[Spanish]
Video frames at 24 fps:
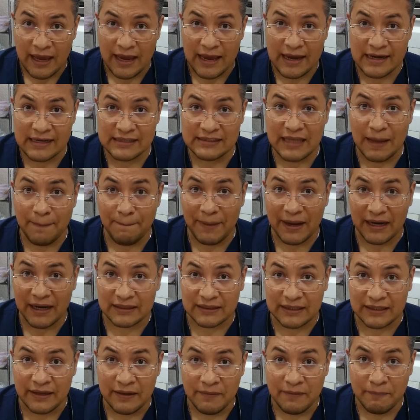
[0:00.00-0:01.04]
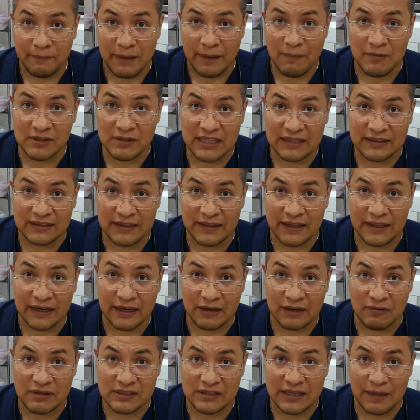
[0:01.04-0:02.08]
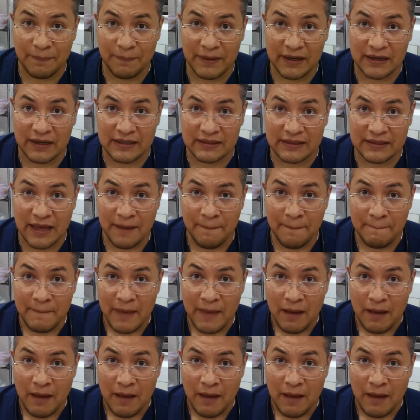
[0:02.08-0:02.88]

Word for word: En esta parte vamos a tener que nuestra perrita